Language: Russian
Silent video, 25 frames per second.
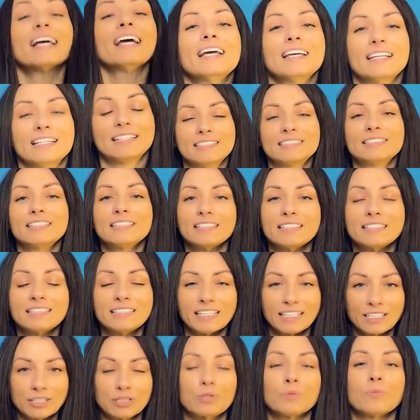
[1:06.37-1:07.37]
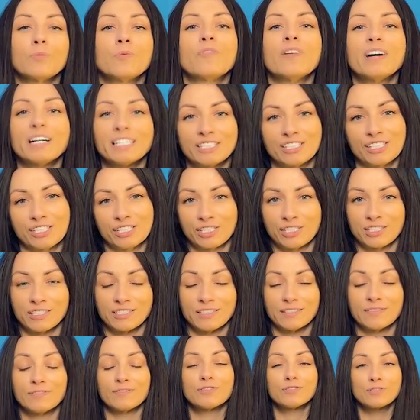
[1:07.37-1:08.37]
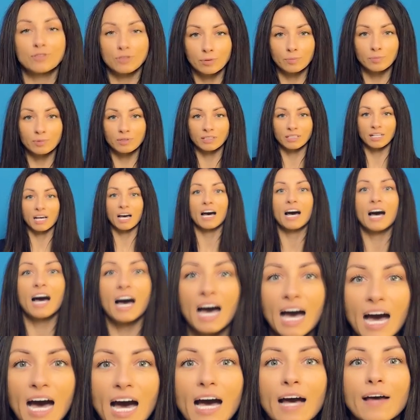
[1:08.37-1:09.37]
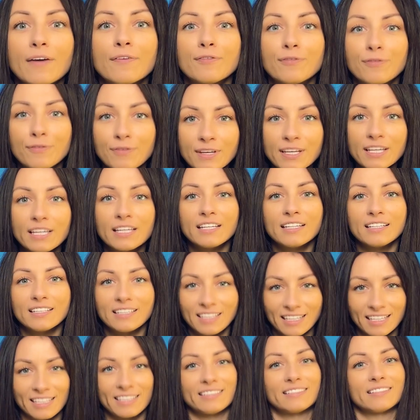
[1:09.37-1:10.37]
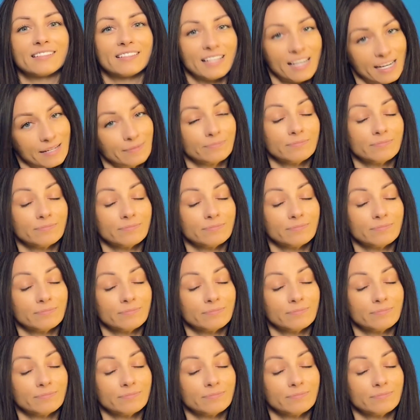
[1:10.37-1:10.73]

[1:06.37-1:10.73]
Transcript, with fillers: И сделать так, чтобы в вашей жизни все было офигенно.